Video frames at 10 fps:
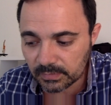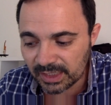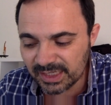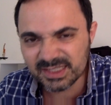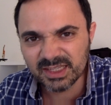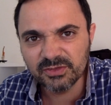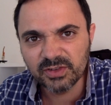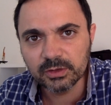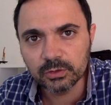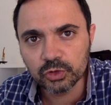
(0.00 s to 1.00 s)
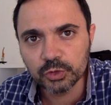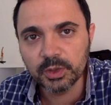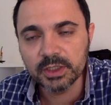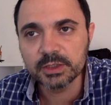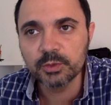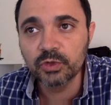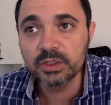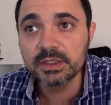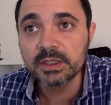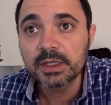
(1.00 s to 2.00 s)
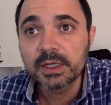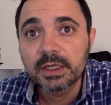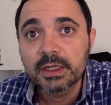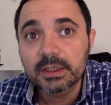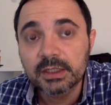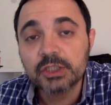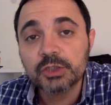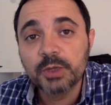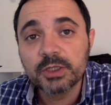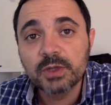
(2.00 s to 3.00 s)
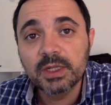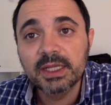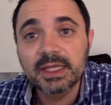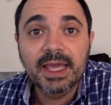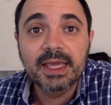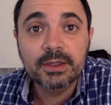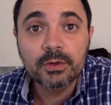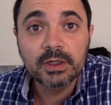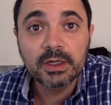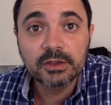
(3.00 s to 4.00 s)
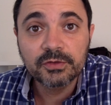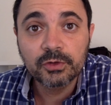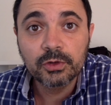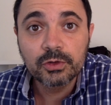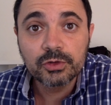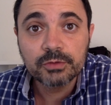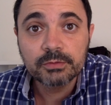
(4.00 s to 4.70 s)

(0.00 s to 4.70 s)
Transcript: e sentir falta de um espaço como esse. E esse espaço qual é? É aqui o canal de vlogs,